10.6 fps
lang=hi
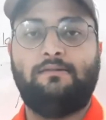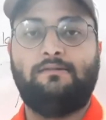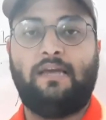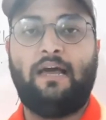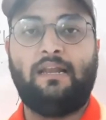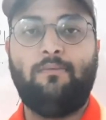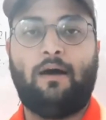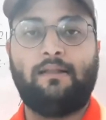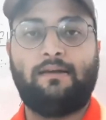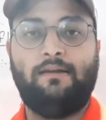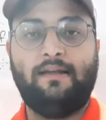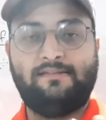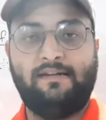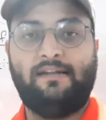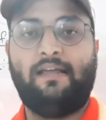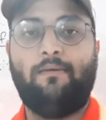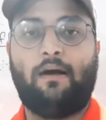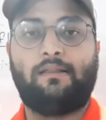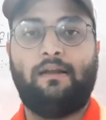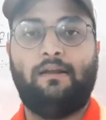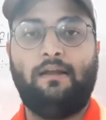शहर की बात कर लें सिटी की
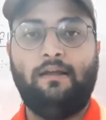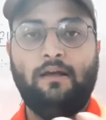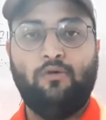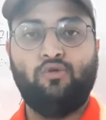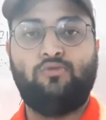बात कर लें